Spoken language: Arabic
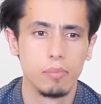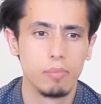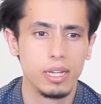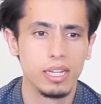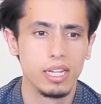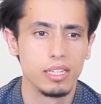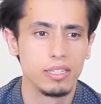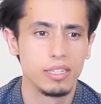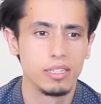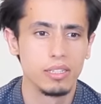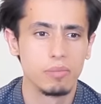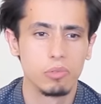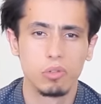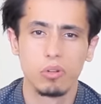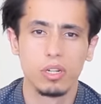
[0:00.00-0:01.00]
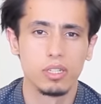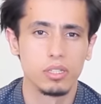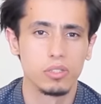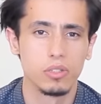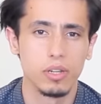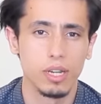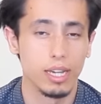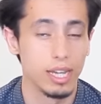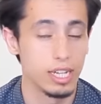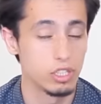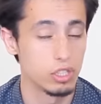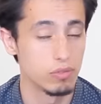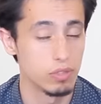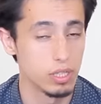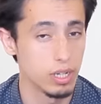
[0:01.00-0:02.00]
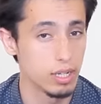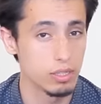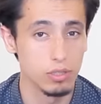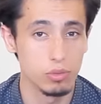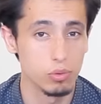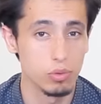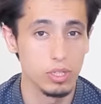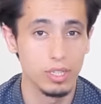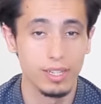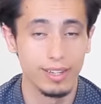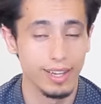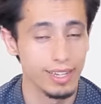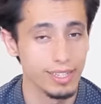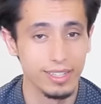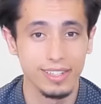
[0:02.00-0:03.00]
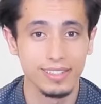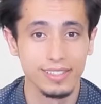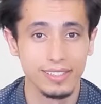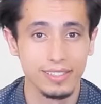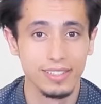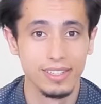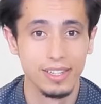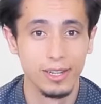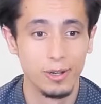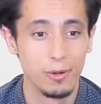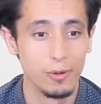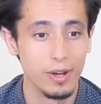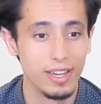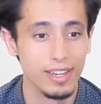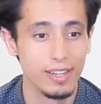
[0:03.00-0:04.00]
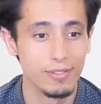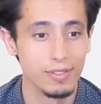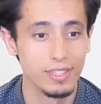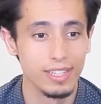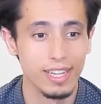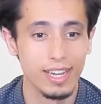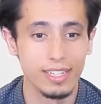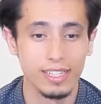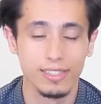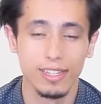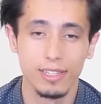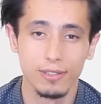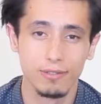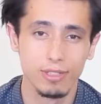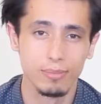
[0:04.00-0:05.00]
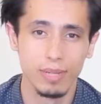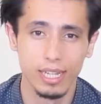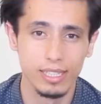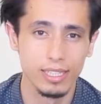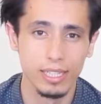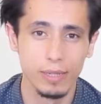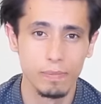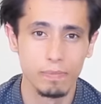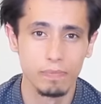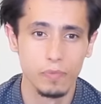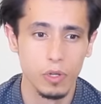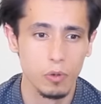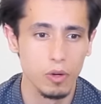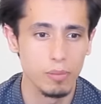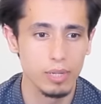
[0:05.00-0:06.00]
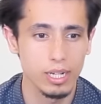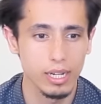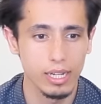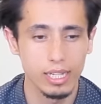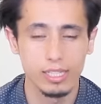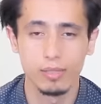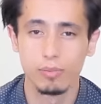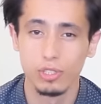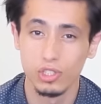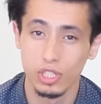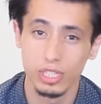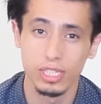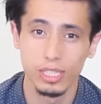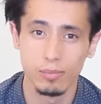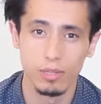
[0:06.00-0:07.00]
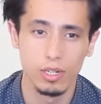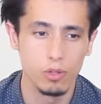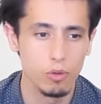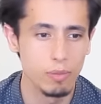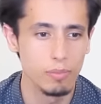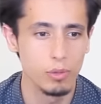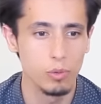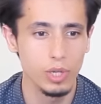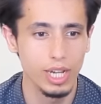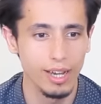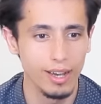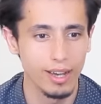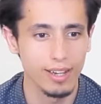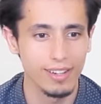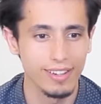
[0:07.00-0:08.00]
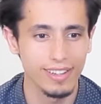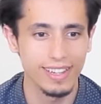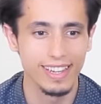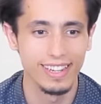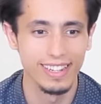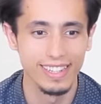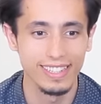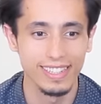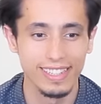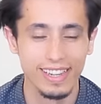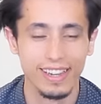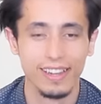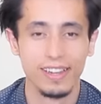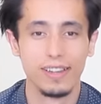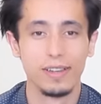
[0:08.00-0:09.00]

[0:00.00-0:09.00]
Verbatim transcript: بل لأنني بكل اختصار لا أجد في نعتي سوريا أي نقص وأنا في النهاية ضيف في بلدهم وما قالت من شتيمة هو من وعاء أخلاقها النتنة